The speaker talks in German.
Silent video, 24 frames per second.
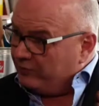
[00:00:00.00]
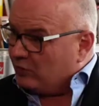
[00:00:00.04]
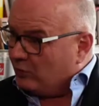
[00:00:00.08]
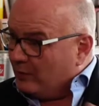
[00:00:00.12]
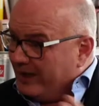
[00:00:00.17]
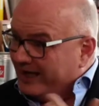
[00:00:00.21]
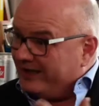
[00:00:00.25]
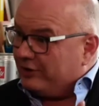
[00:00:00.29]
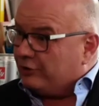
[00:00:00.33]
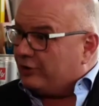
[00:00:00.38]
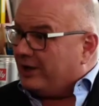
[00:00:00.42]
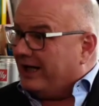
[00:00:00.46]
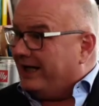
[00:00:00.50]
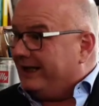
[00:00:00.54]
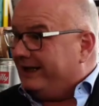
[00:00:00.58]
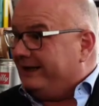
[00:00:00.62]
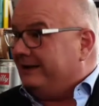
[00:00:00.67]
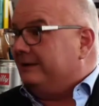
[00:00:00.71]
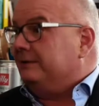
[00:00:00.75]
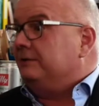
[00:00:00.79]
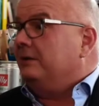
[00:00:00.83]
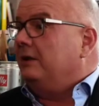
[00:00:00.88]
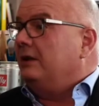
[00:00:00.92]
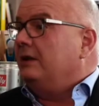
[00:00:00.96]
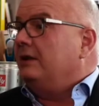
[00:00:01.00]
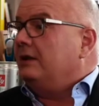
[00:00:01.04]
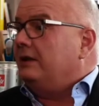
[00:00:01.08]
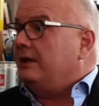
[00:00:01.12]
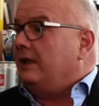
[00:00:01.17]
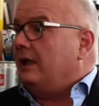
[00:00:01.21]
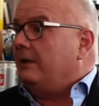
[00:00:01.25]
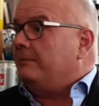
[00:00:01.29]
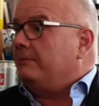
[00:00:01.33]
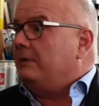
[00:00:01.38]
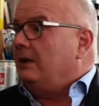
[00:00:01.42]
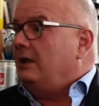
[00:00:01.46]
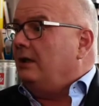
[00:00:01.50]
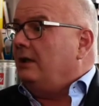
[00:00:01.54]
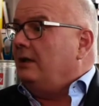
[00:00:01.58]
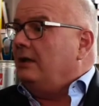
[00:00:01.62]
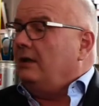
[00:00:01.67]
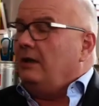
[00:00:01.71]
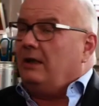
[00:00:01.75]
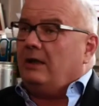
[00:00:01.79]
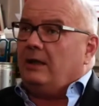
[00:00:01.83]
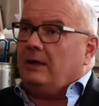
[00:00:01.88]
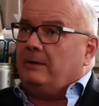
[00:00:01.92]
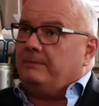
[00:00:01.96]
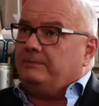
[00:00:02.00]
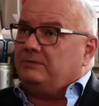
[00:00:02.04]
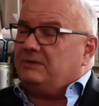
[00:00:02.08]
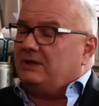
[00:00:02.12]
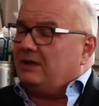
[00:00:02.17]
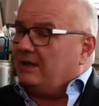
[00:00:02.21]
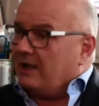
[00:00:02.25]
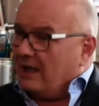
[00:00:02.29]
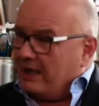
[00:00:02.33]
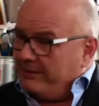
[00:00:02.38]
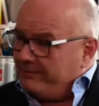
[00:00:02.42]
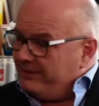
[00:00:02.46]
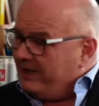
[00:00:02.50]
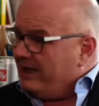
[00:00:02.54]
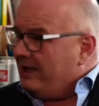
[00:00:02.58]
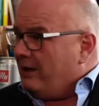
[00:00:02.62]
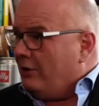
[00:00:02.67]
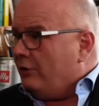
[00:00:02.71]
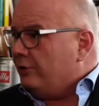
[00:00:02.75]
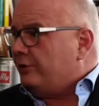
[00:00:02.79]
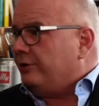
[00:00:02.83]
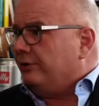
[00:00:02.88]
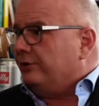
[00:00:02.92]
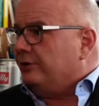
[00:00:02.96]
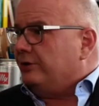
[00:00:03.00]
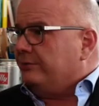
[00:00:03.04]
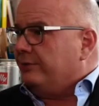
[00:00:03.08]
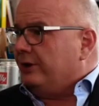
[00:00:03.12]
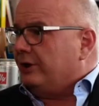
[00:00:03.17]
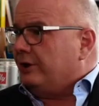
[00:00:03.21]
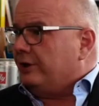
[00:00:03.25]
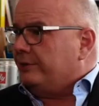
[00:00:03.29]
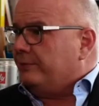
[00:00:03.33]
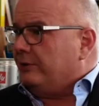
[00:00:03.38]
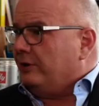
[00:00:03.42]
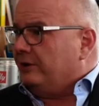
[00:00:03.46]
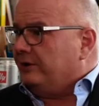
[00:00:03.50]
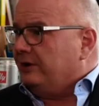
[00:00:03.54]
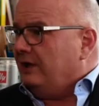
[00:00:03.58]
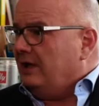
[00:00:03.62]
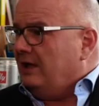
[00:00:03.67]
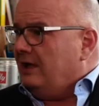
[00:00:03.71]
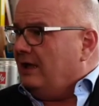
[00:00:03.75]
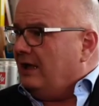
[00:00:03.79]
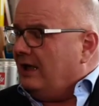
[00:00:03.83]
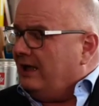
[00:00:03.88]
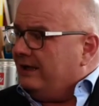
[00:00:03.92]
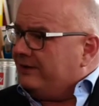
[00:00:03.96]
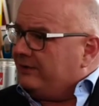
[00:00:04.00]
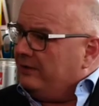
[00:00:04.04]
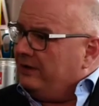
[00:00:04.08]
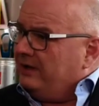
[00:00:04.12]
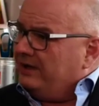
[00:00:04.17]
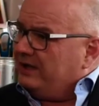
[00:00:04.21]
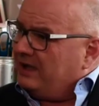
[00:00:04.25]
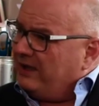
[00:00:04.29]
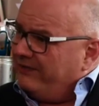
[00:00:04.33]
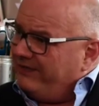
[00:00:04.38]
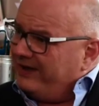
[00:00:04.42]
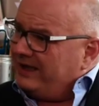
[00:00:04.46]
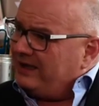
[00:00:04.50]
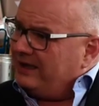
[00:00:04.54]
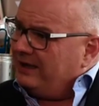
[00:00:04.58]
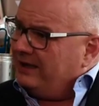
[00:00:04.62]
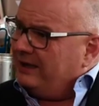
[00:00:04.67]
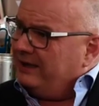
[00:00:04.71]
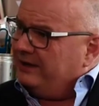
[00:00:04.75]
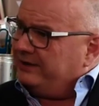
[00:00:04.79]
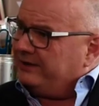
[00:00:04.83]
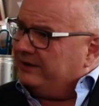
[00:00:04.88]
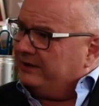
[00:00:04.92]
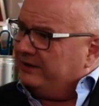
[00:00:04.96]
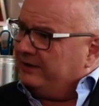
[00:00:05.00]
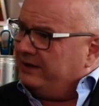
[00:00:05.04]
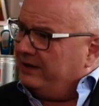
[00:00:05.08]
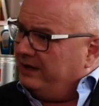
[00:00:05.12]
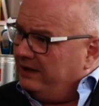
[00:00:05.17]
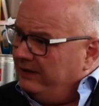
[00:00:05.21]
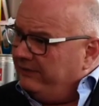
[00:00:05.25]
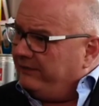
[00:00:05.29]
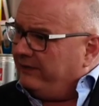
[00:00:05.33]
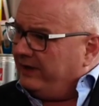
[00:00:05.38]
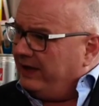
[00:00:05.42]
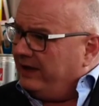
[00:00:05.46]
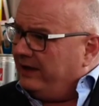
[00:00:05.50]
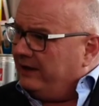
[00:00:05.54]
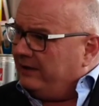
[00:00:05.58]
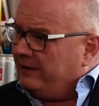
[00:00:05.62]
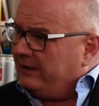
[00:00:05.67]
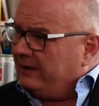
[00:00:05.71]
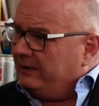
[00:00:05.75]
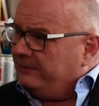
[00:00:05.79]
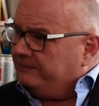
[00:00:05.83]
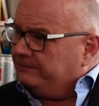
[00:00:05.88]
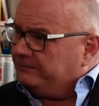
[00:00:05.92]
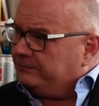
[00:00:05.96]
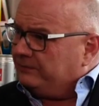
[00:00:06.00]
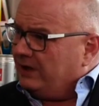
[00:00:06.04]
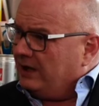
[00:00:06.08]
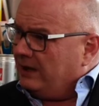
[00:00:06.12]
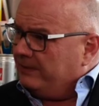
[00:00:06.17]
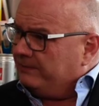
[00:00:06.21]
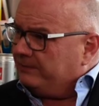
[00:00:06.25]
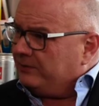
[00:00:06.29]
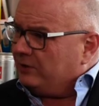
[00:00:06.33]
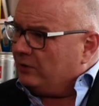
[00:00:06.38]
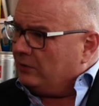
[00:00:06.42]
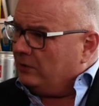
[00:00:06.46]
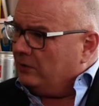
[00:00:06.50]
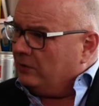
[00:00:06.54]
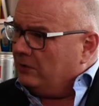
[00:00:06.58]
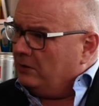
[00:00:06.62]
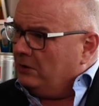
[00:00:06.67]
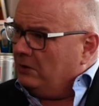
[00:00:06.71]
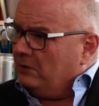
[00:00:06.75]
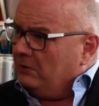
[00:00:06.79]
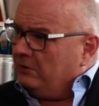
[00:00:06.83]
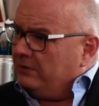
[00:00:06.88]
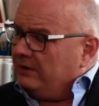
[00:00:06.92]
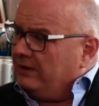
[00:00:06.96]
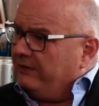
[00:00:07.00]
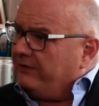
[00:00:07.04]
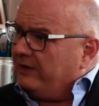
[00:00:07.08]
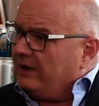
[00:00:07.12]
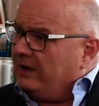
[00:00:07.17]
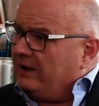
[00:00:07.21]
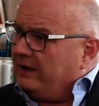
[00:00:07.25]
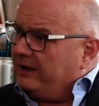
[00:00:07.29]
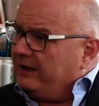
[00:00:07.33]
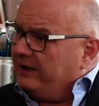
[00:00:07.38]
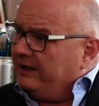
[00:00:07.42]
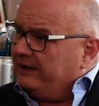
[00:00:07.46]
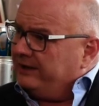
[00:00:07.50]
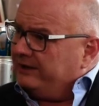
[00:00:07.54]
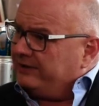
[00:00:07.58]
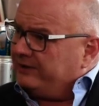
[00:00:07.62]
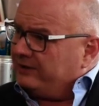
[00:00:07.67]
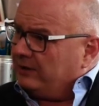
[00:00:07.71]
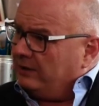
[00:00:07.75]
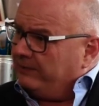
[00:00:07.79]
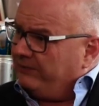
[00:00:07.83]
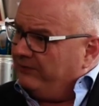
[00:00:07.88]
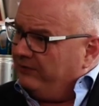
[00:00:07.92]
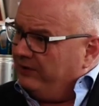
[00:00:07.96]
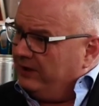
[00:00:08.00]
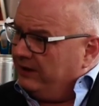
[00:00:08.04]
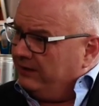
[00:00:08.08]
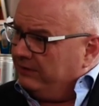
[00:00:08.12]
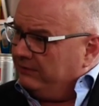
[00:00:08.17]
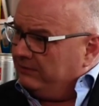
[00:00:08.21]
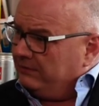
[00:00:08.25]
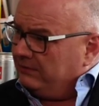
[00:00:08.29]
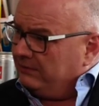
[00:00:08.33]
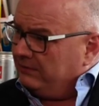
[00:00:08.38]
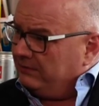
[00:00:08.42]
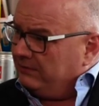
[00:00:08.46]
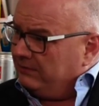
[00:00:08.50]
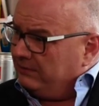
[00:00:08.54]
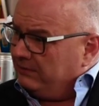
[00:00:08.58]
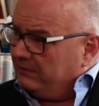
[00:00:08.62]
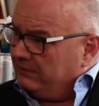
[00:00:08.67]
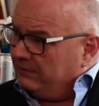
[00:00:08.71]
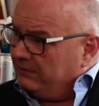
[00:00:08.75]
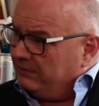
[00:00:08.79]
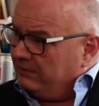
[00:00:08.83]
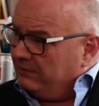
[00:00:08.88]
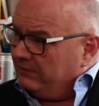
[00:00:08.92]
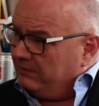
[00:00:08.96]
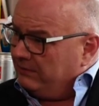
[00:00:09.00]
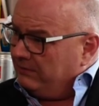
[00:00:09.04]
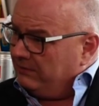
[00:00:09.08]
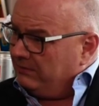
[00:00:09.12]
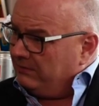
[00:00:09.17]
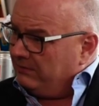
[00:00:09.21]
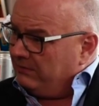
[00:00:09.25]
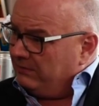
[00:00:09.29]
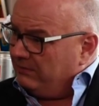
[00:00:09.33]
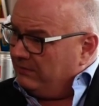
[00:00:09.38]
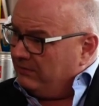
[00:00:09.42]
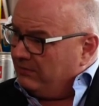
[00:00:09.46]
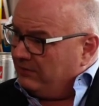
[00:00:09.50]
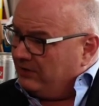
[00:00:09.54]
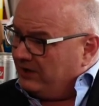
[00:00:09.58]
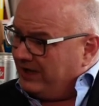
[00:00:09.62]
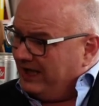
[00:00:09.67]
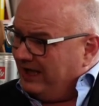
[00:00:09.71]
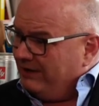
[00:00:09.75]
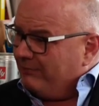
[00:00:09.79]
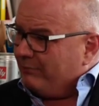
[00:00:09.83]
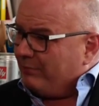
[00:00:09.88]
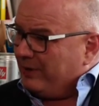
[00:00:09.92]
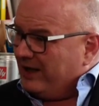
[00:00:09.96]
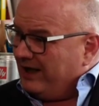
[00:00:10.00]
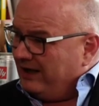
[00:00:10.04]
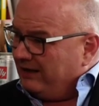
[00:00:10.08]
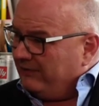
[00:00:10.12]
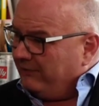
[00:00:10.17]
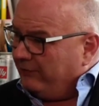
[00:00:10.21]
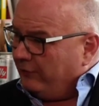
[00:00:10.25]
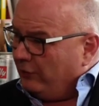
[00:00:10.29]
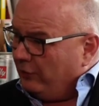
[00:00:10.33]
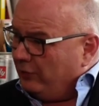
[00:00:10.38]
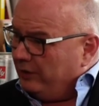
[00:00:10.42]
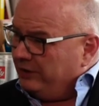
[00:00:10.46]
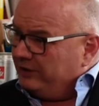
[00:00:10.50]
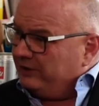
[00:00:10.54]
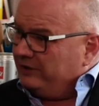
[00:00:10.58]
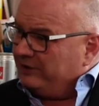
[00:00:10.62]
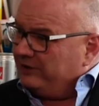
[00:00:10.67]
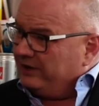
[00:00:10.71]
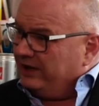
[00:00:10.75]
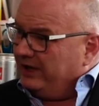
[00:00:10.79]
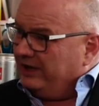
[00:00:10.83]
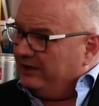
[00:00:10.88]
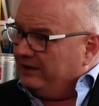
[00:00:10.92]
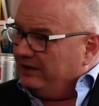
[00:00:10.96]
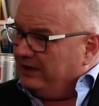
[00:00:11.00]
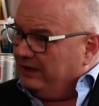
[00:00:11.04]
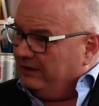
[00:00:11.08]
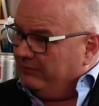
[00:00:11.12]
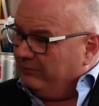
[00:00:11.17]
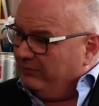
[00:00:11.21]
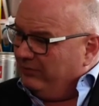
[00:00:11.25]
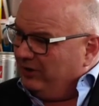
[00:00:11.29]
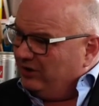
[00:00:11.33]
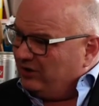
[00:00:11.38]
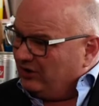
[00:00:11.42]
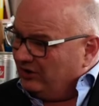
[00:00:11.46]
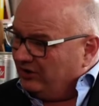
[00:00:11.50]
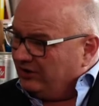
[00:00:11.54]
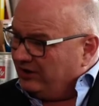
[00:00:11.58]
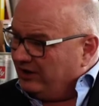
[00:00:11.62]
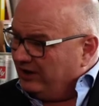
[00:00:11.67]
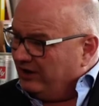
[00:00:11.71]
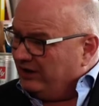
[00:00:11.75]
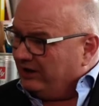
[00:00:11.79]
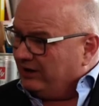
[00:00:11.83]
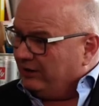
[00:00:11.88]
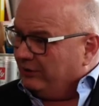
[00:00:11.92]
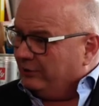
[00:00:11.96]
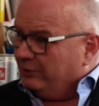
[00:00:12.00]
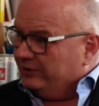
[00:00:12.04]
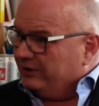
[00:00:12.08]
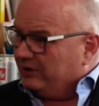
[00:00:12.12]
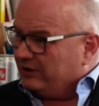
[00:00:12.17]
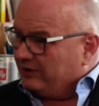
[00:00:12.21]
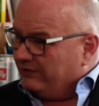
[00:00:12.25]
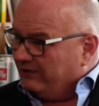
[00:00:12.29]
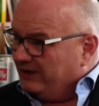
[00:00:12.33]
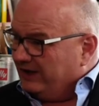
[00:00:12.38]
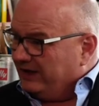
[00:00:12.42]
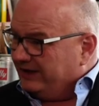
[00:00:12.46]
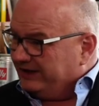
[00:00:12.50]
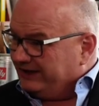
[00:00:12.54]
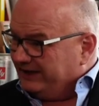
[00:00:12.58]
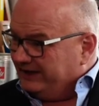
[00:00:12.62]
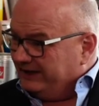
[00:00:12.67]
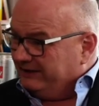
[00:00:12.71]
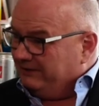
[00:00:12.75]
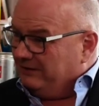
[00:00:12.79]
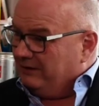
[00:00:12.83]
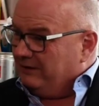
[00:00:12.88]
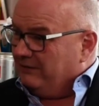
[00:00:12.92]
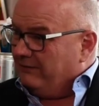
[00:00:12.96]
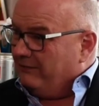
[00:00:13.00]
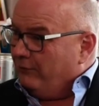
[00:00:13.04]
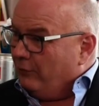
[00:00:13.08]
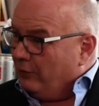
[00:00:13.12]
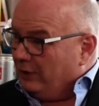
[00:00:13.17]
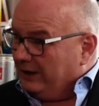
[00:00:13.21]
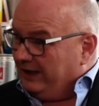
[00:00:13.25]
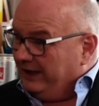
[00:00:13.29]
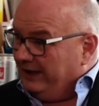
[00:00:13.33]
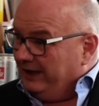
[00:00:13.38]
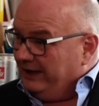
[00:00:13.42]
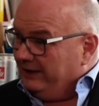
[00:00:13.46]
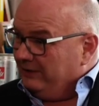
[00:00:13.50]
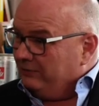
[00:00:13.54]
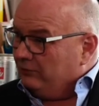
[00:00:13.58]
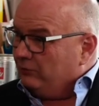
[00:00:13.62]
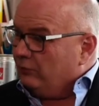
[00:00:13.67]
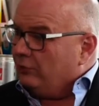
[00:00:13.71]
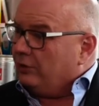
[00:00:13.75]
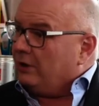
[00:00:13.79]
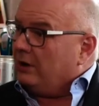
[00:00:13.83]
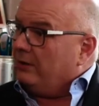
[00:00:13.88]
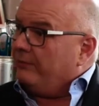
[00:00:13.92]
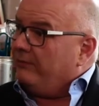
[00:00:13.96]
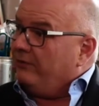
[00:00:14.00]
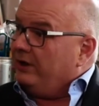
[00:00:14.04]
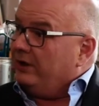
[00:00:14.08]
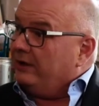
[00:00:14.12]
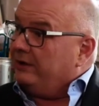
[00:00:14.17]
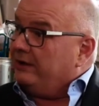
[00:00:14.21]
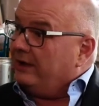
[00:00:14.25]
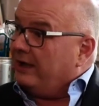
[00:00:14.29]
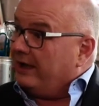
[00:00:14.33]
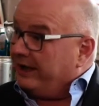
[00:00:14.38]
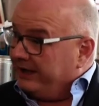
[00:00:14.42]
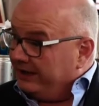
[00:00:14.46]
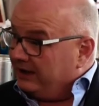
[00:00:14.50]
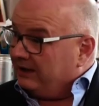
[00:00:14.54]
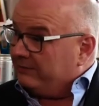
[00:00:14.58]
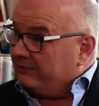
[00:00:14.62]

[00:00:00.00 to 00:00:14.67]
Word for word: um zu entscheiden. Mhm. Ja, ähm, da haben wir ja auch schon drüber gesprochen. Also der Wandel ist ein tiefgehender, ja, so. Und die Frage ist, ob wir den Plan folgen, den die Missetäter uns quasi vorlegen, oder ob wir einen